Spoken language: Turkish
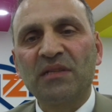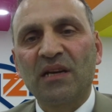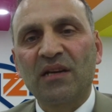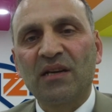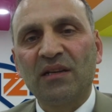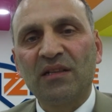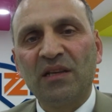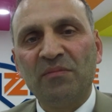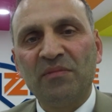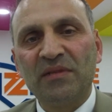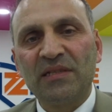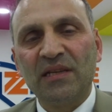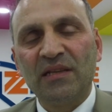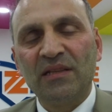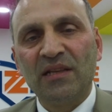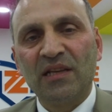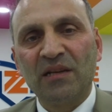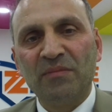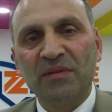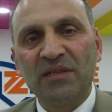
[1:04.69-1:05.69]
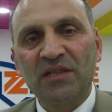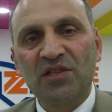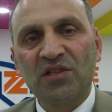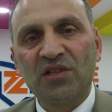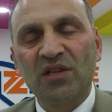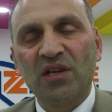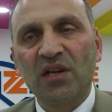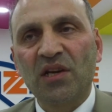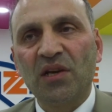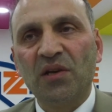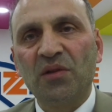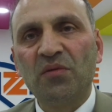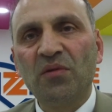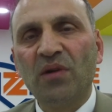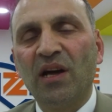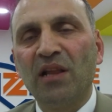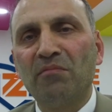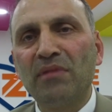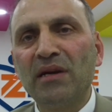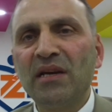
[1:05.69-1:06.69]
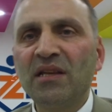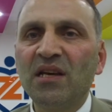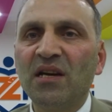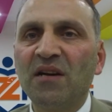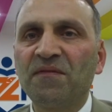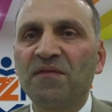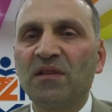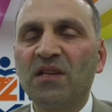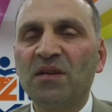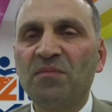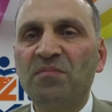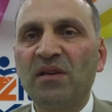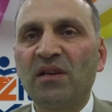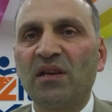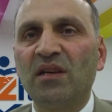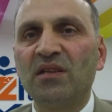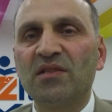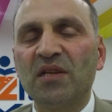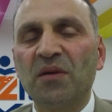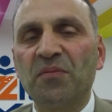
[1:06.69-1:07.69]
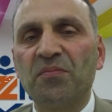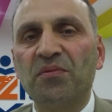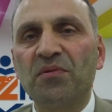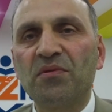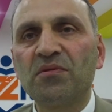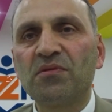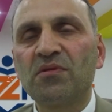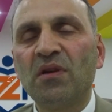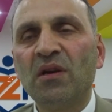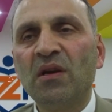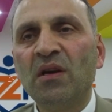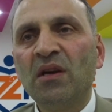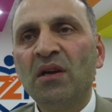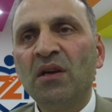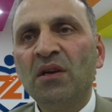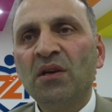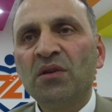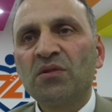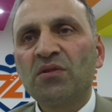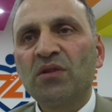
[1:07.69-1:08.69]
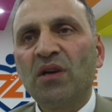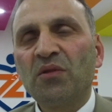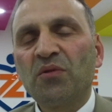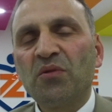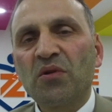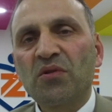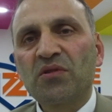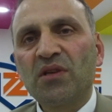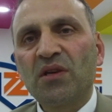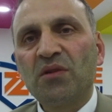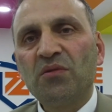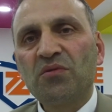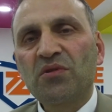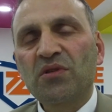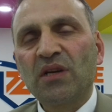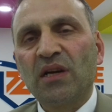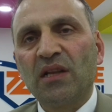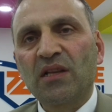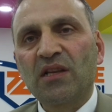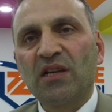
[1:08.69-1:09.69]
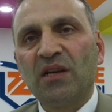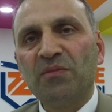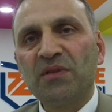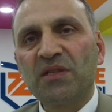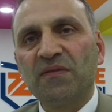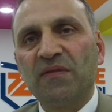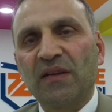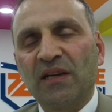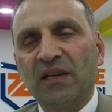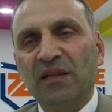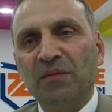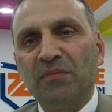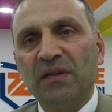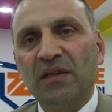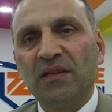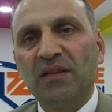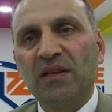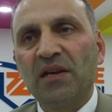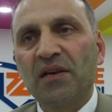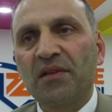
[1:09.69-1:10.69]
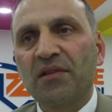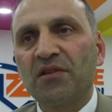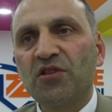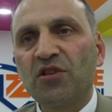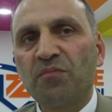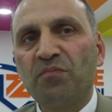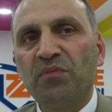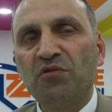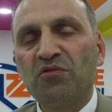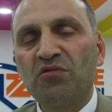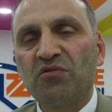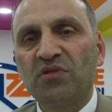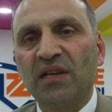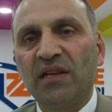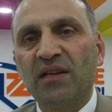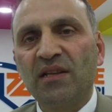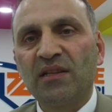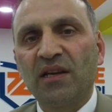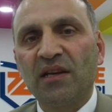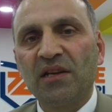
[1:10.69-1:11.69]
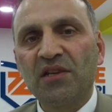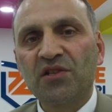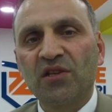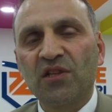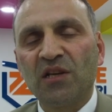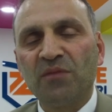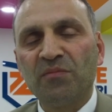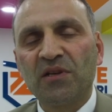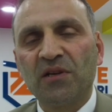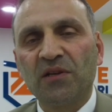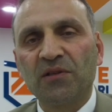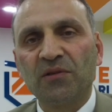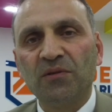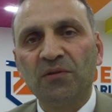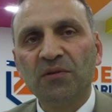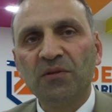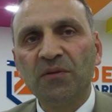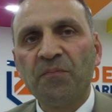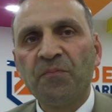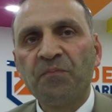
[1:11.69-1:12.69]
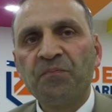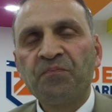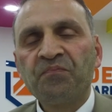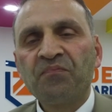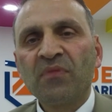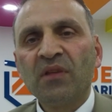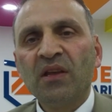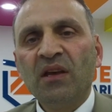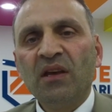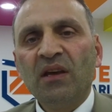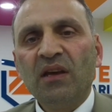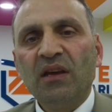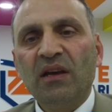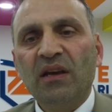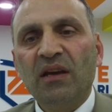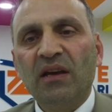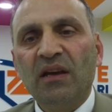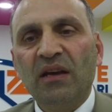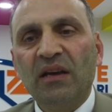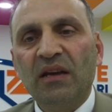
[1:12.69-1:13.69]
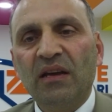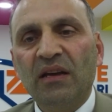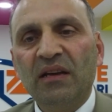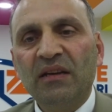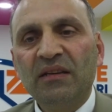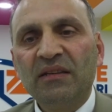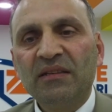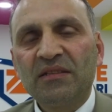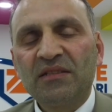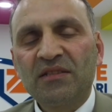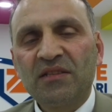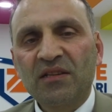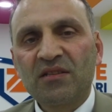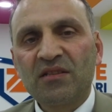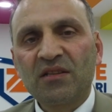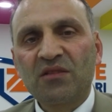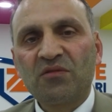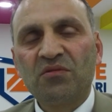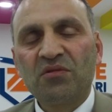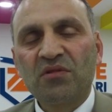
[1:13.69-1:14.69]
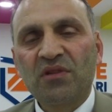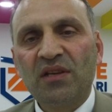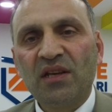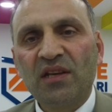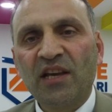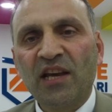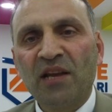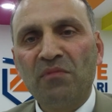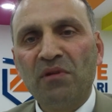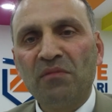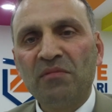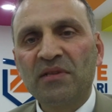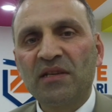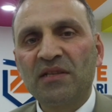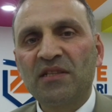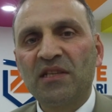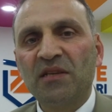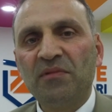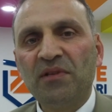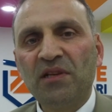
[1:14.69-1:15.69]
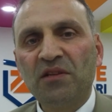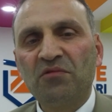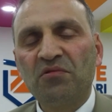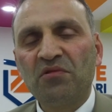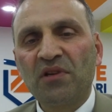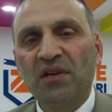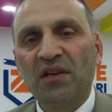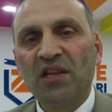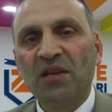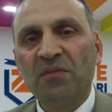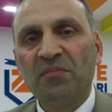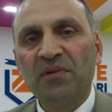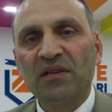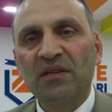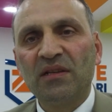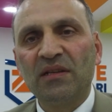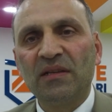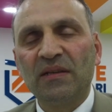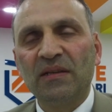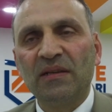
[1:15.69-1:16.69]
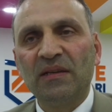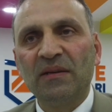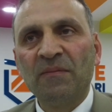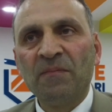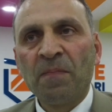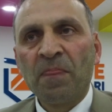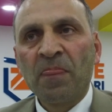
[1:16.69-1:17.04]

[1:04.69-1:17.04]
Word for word: akademisyenlerimiz iştirak ediyor. Almanya'da haftada bir kez yapıyoruz. Şu an 93 halkamız var Almanya'da. Yaklaşık 1350 tane iş adamı katılıyor. E, sık sık Türkiye'ye gelmemiz hasebiyle Türkiye'de bir e,